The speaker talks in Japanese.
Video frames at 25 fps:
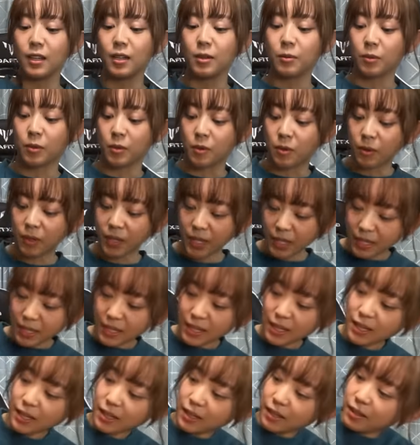もうこれ
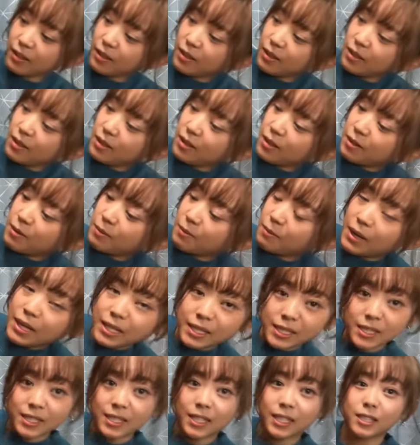が
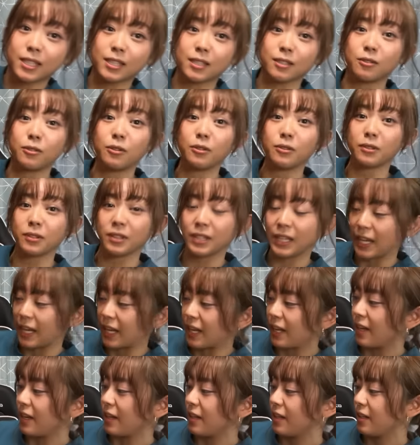マジですごく
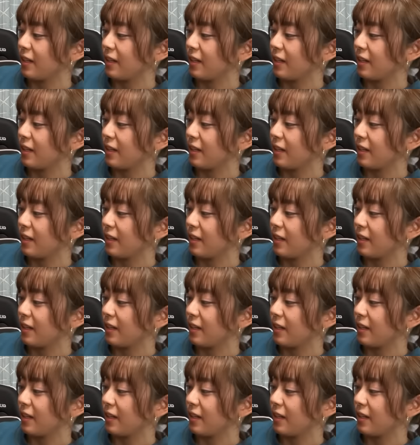て